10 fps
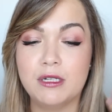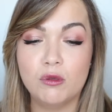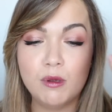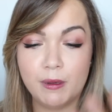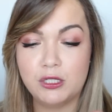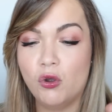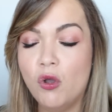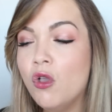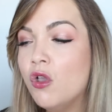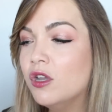Esto me
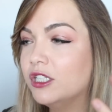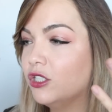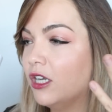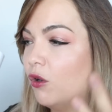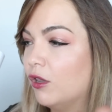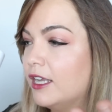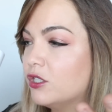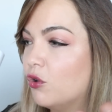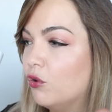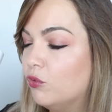pasó, si os
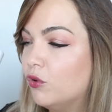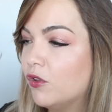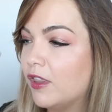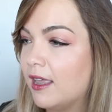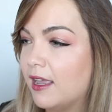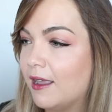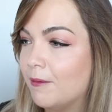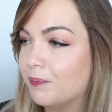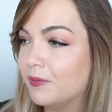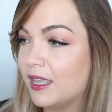acordáis, con uno
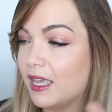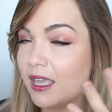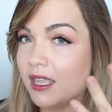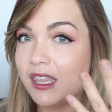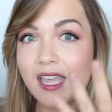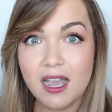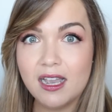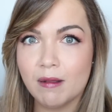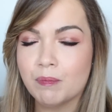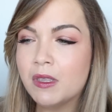de, de
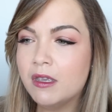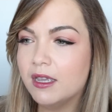Ciaja,